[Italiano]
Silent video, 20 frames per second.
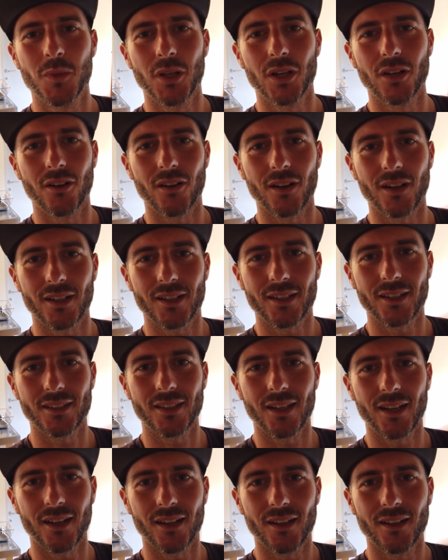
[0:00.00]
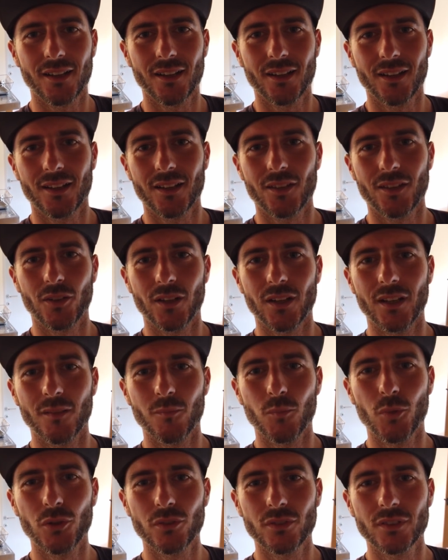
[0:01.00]
però anche da
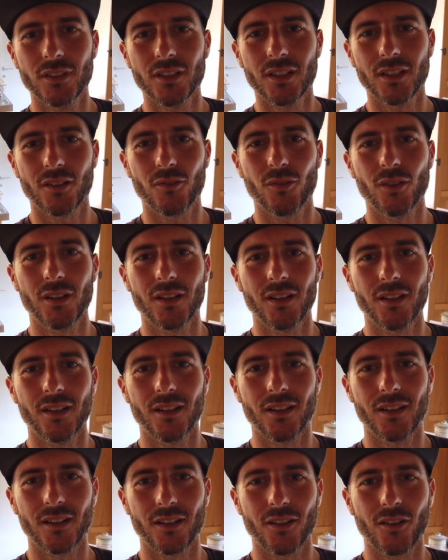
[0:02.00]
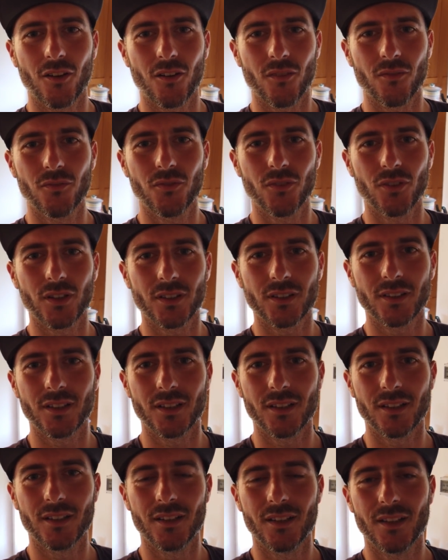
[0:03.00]
quel mood, quel
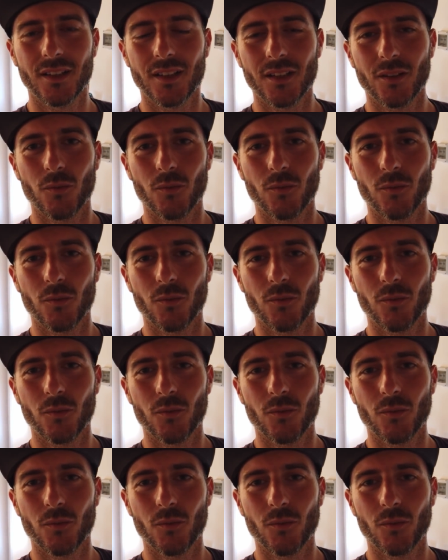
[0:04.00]
comfort,